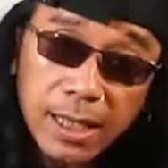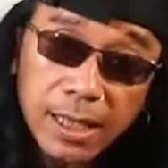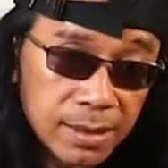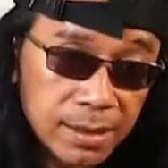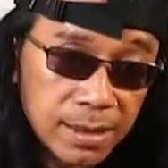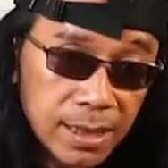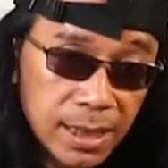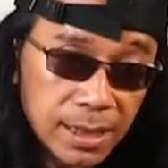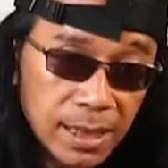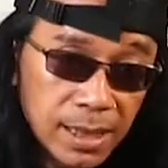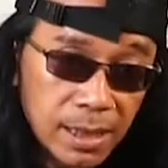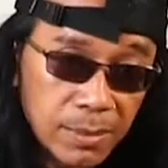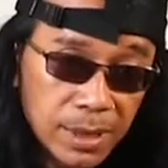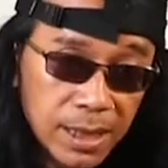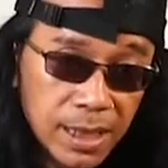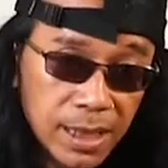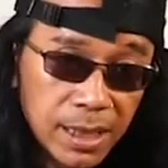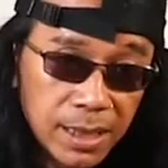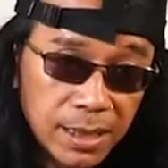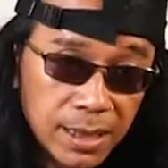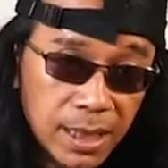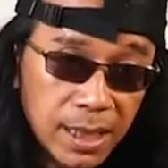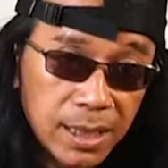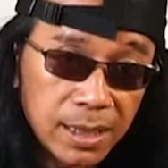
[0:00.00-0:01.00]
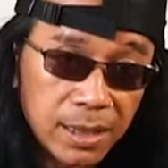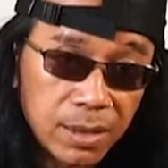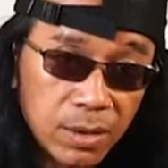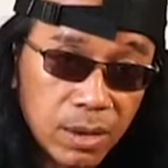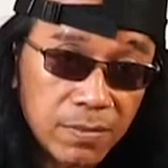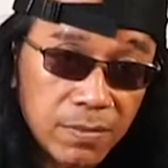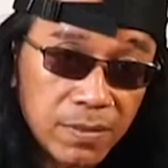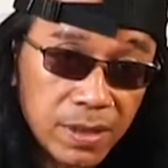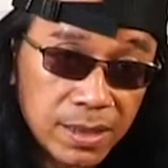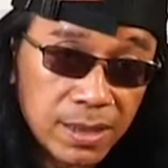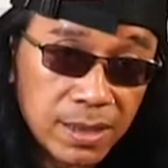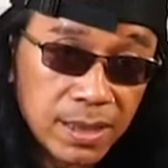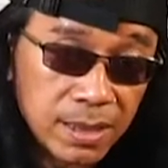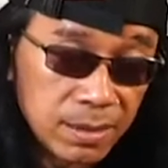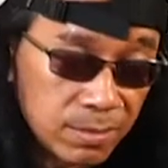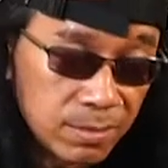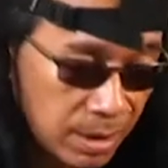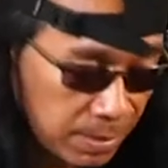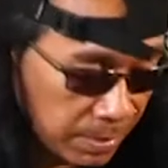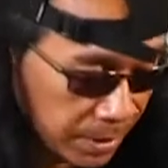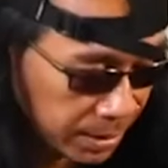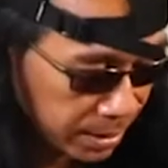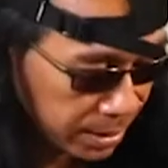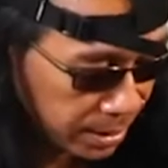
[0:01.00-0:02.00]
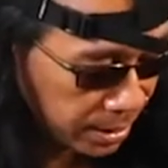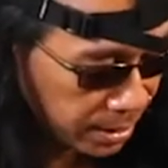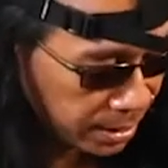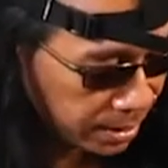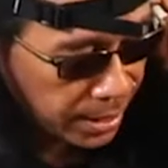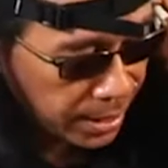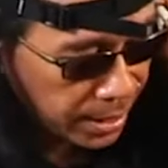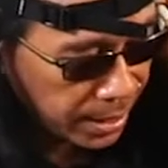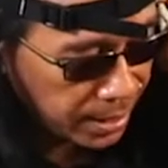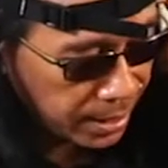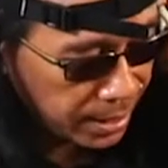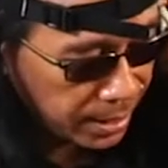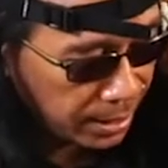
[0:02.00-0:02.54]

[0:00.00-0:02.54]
nggak sama dengan yang tadi obviously udah pasti dan